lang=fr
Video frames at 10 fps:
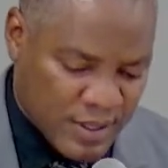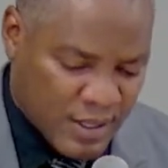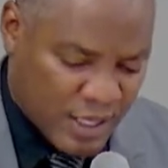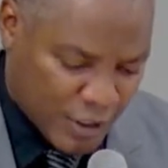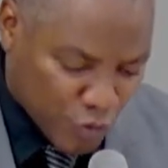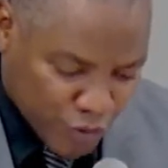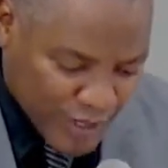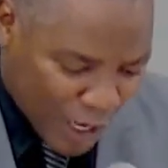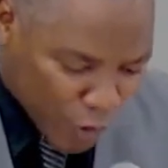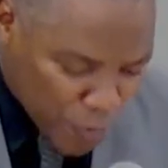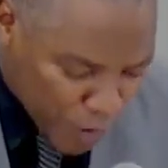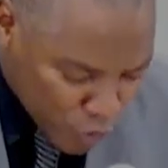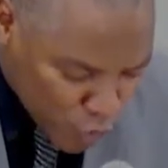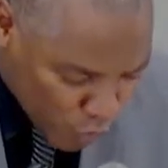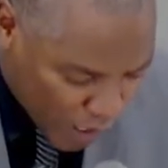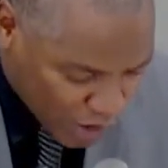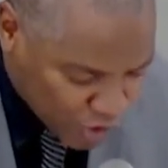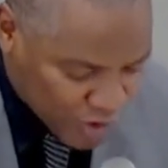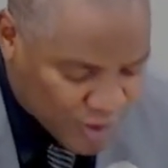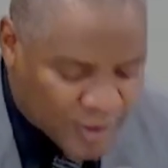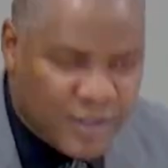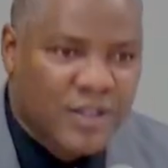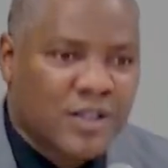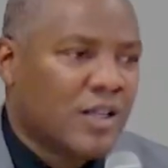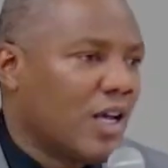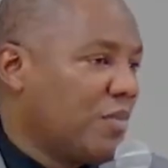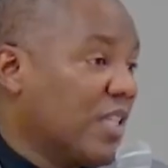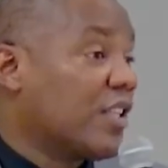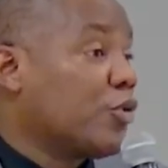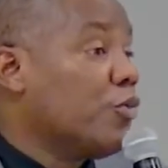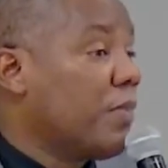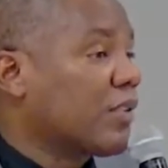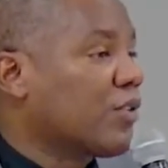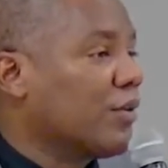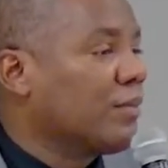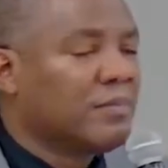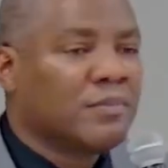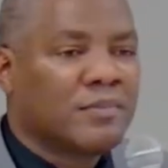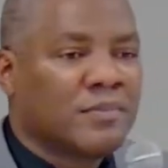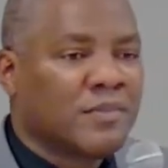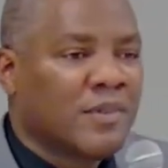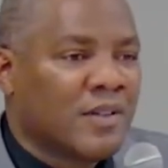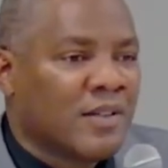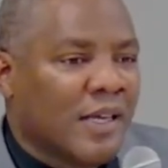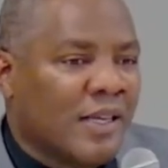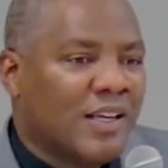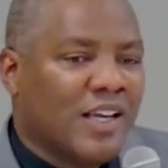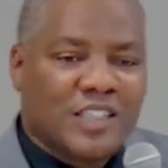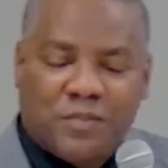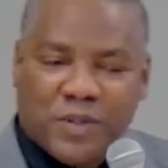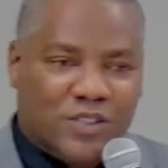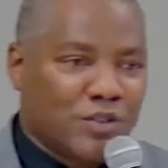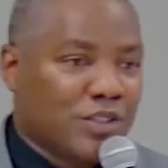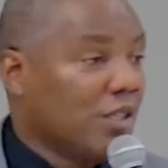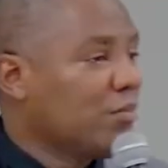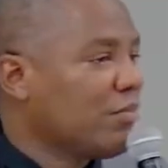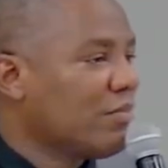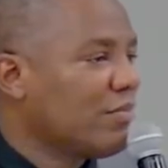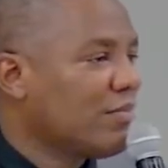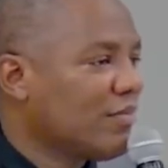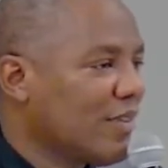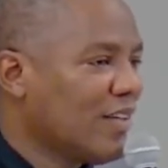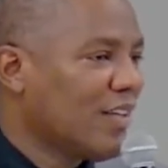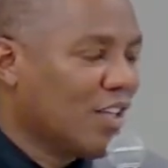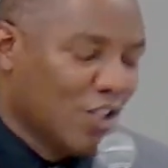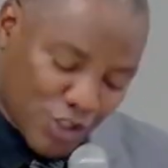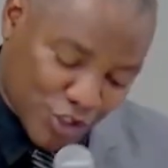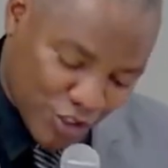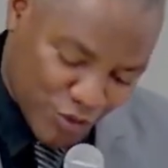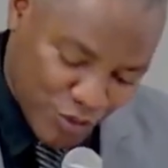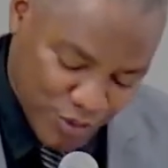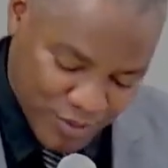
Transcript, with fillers: et nous donner à reprendre courage, eh bien c'est une personne. Et cette personne, c'est C'est Jésus.